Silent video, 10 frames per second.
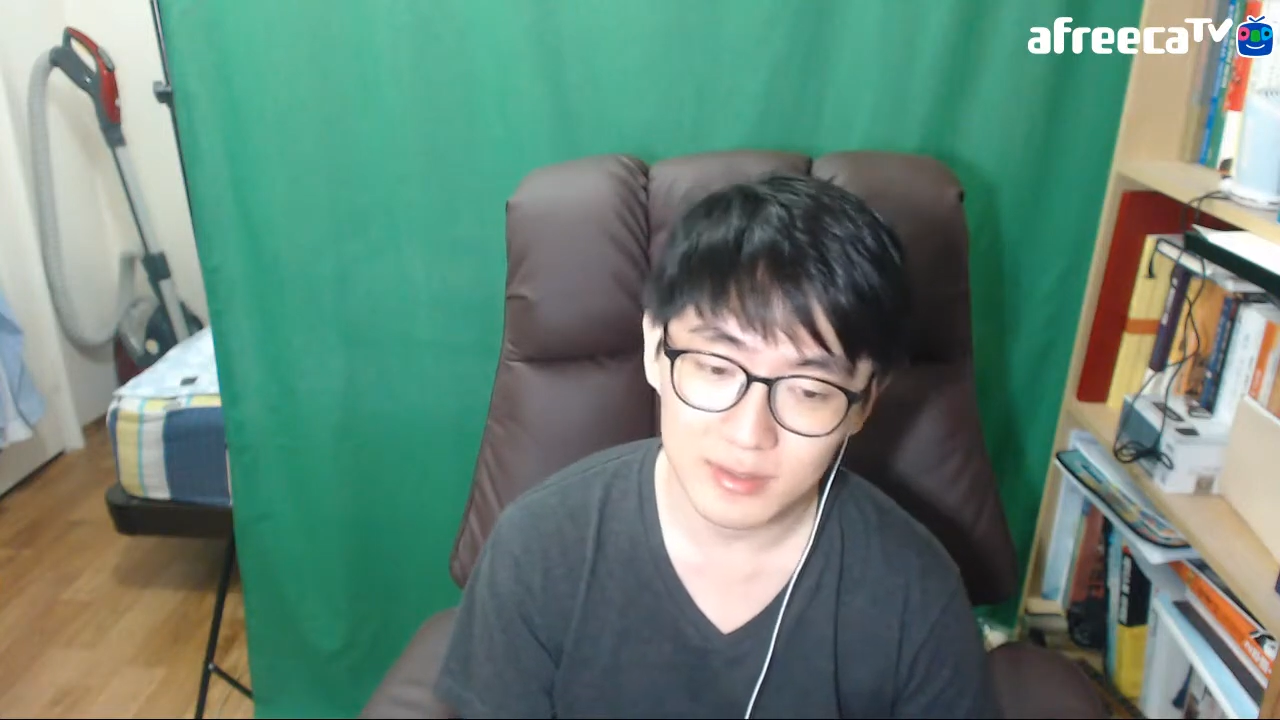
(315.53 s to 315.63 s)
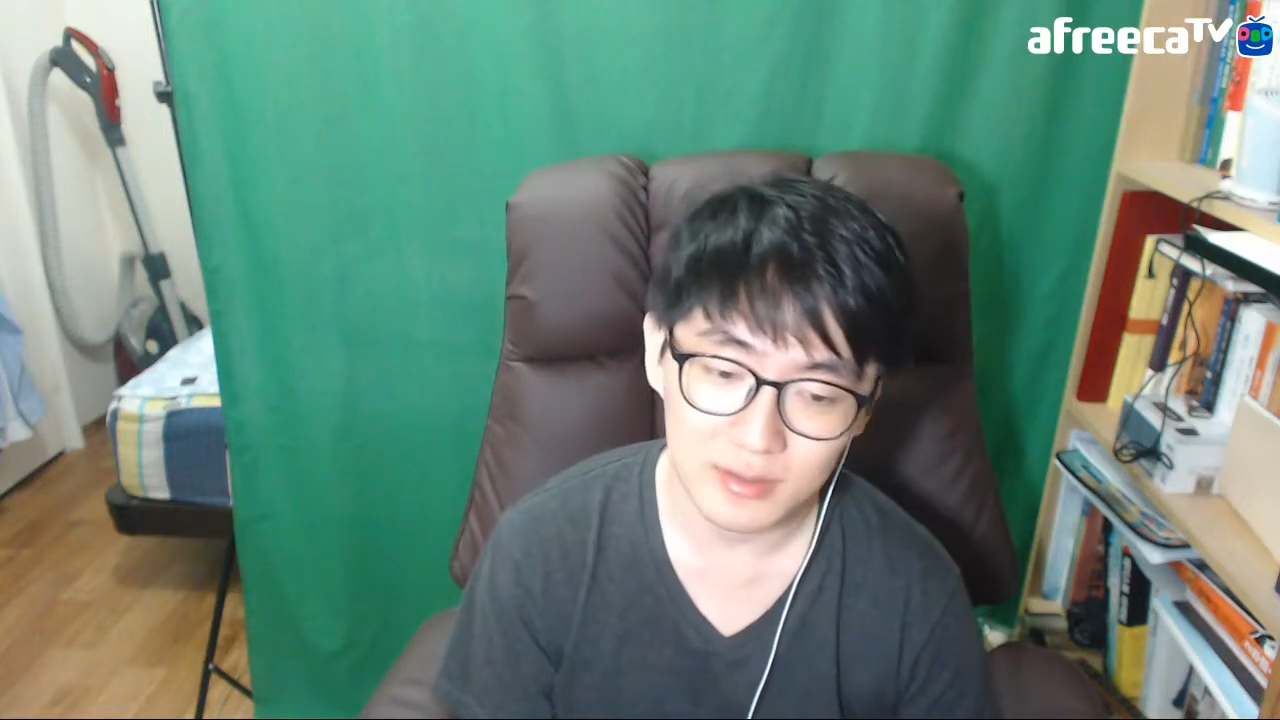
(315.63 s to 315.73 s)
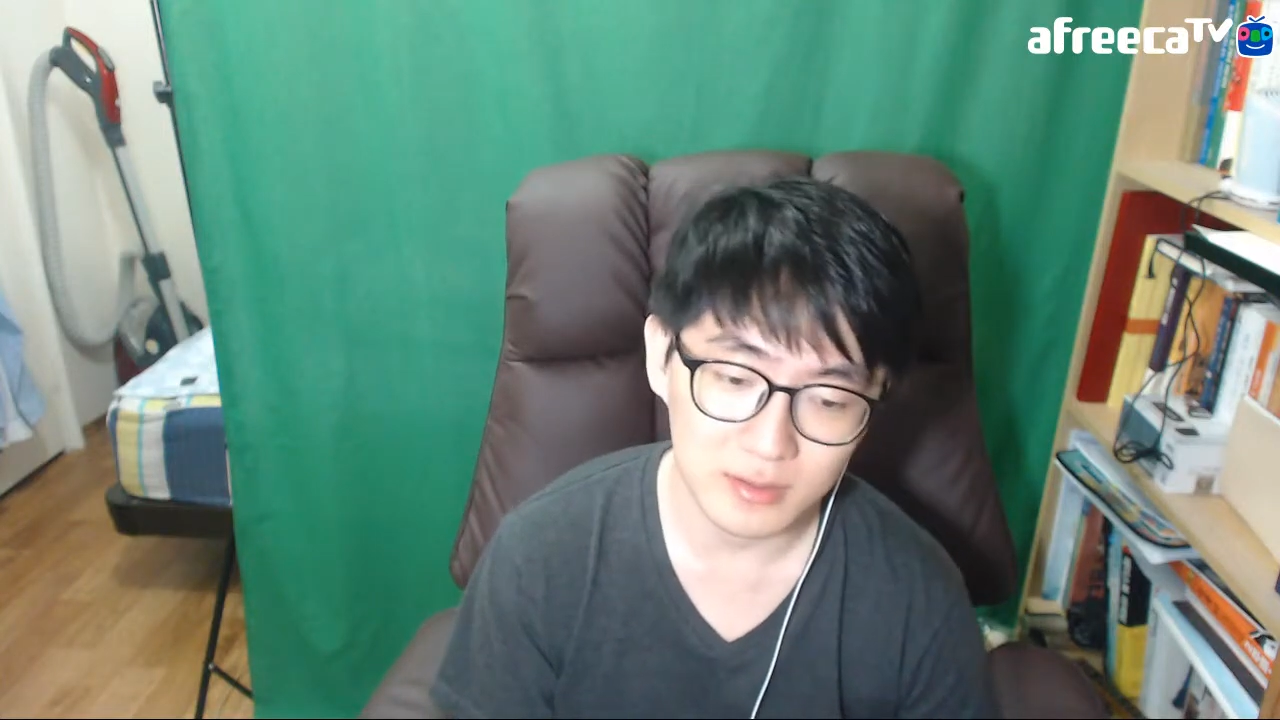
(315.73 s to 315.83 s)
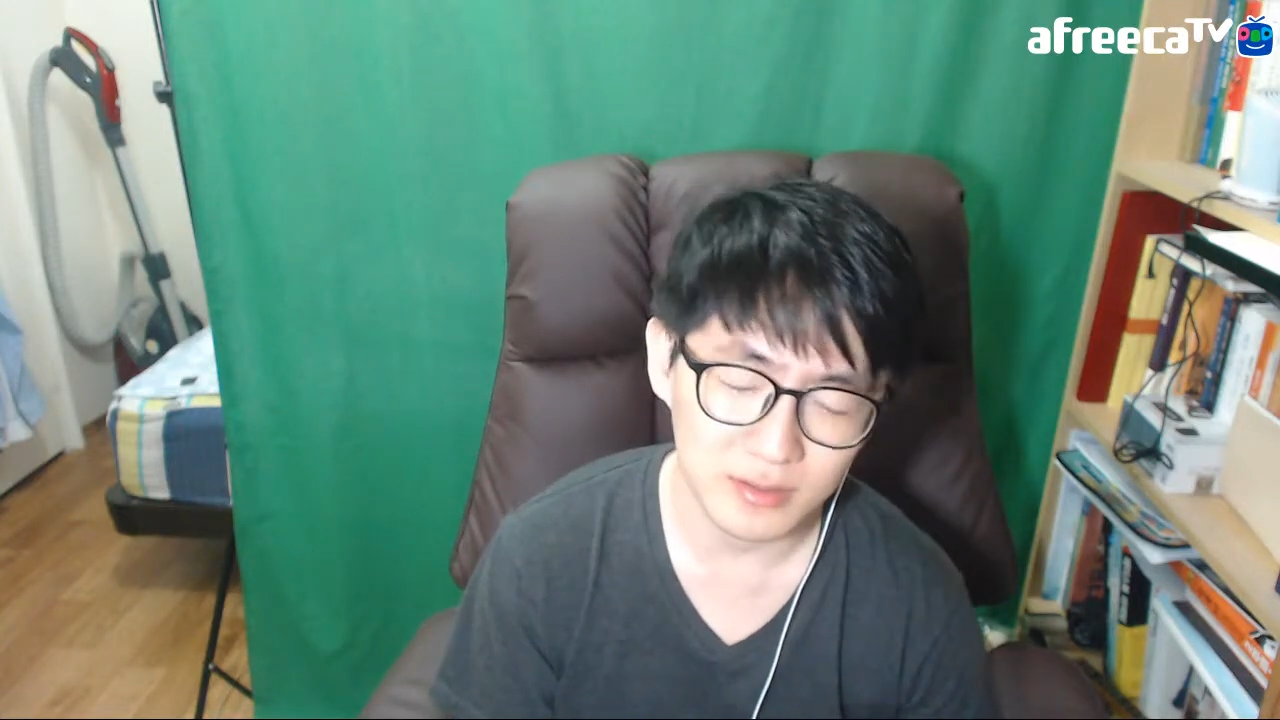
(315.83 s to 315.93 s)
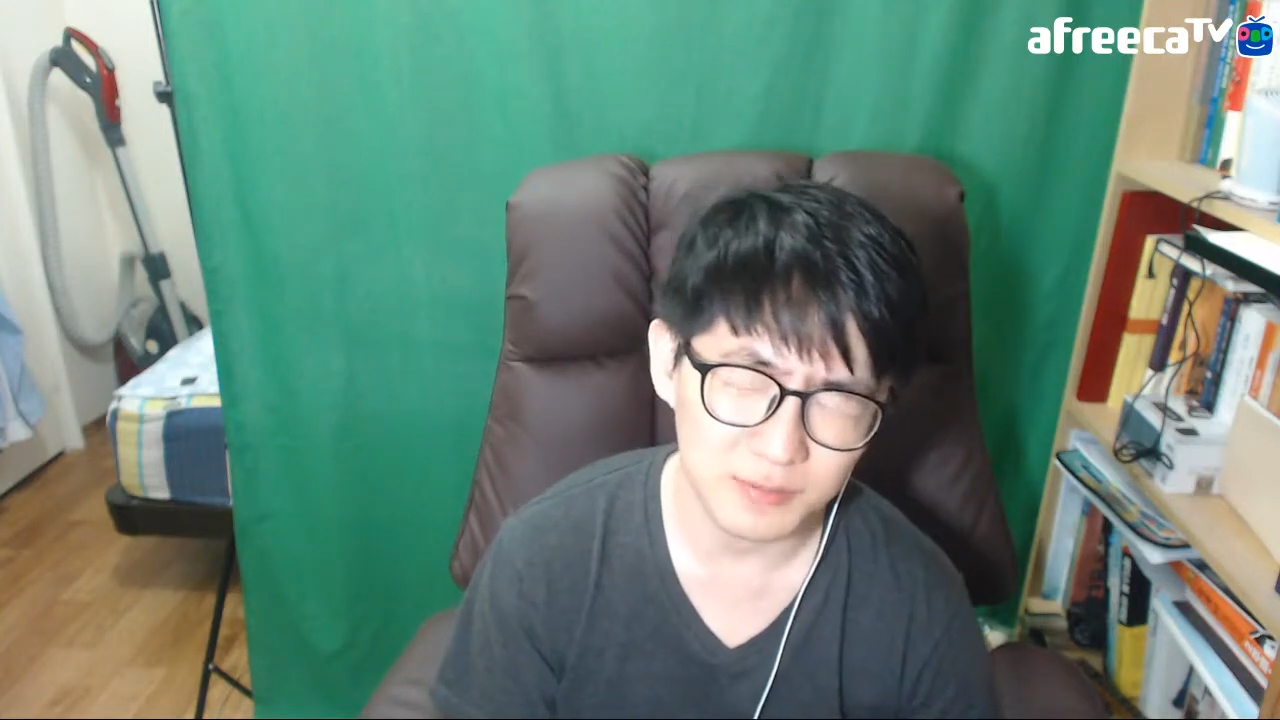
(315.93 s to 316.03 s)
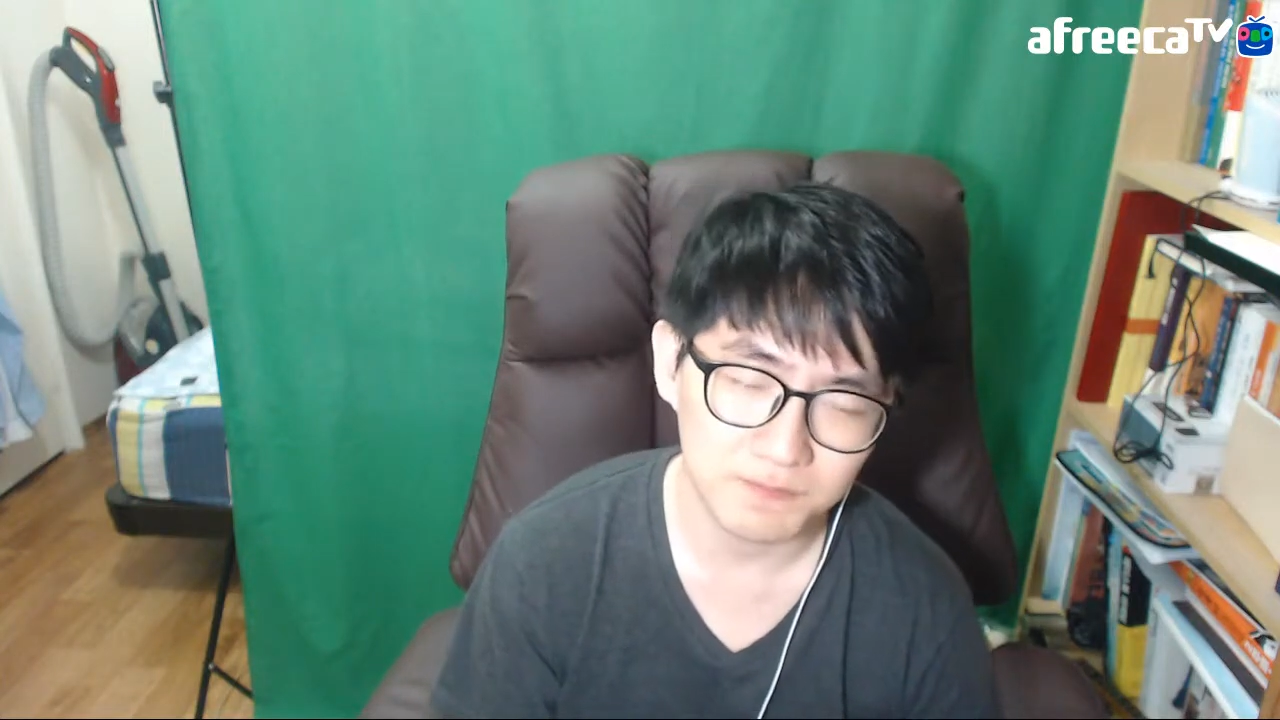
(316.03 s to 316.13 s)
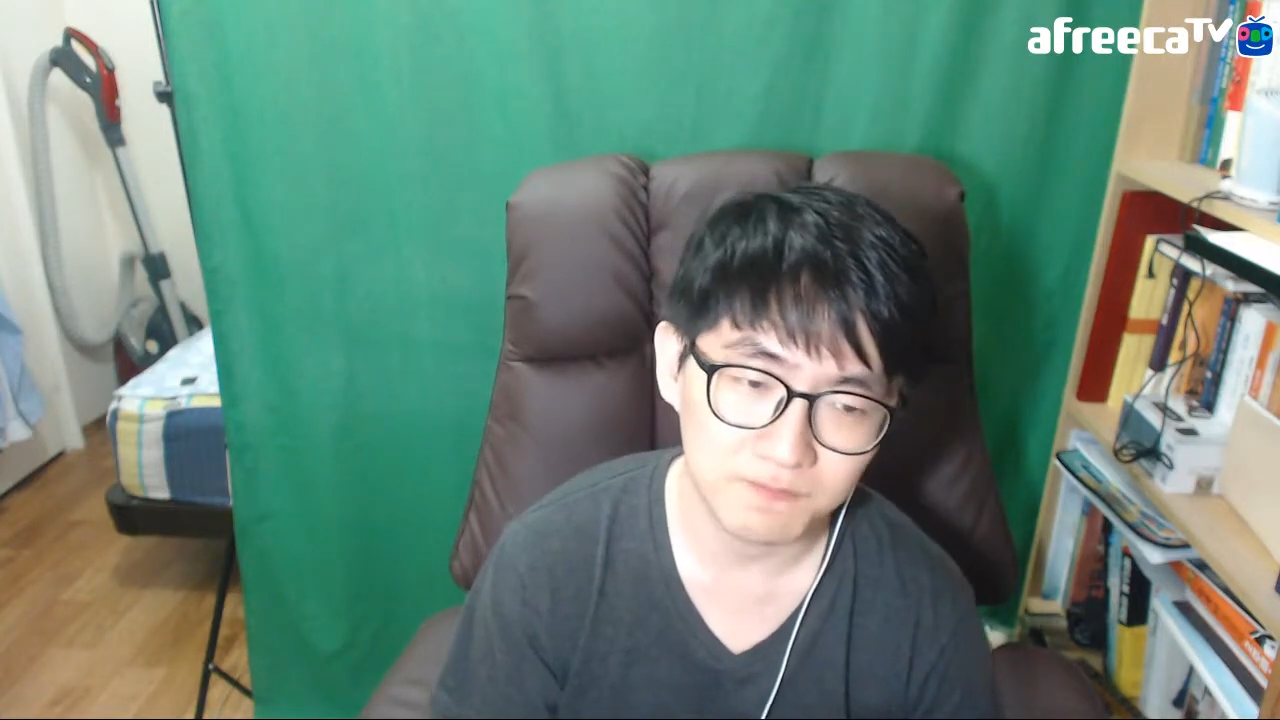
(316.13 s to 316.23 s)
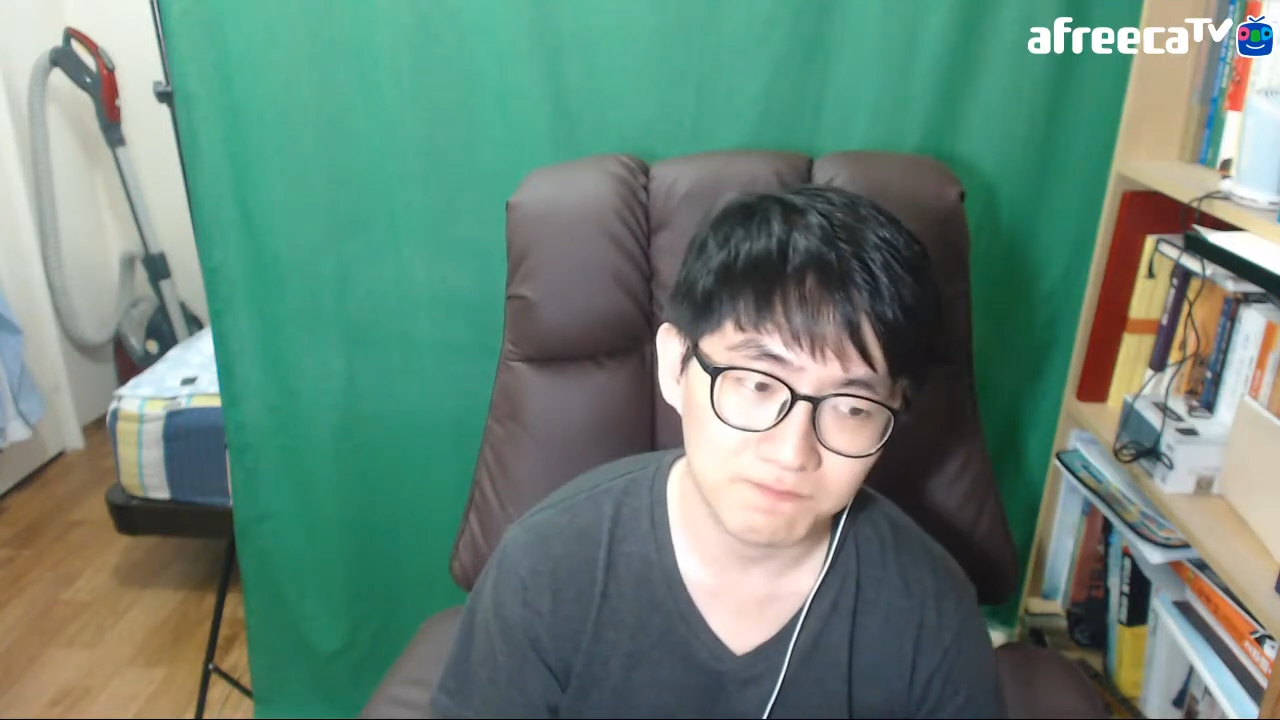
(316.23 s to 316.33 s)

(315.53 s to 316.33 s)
그